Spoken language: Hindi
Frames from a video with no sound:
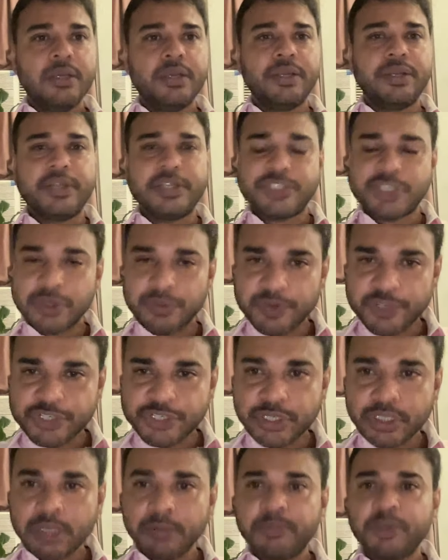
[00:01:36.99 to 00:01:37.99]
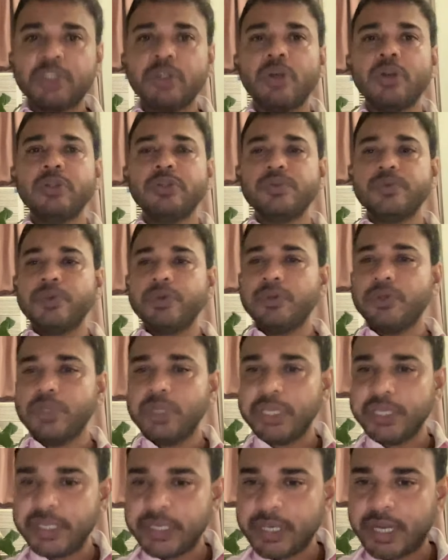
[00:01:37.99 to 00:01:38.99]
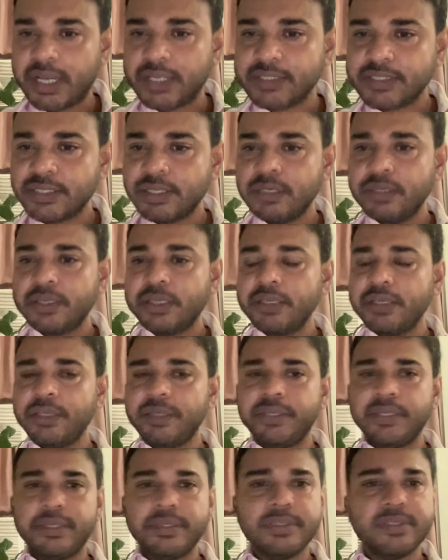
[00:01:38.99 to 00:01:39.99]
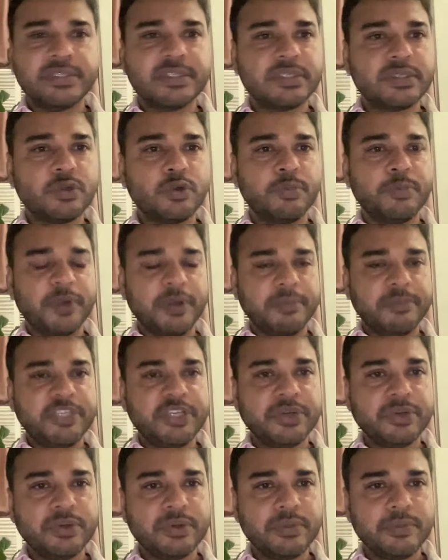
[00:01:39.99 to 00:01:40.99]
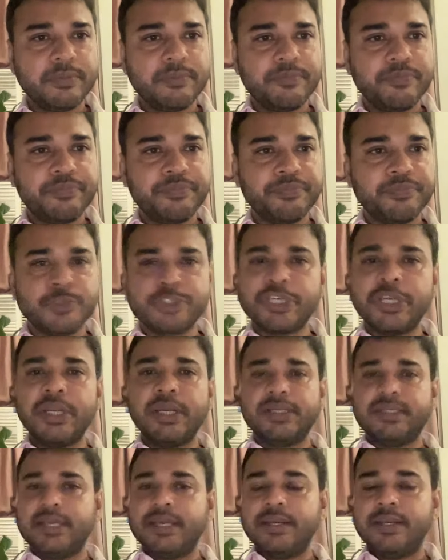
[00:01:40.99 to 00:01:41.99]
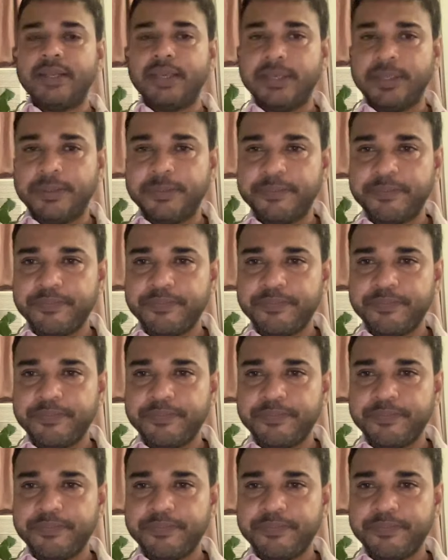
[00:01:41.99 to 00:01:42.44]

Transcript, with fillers: रिजर्वेशन के बदौलत उन्होंने ये हासिल की ये इस उपलब्धि को मुझे लगता है नहीं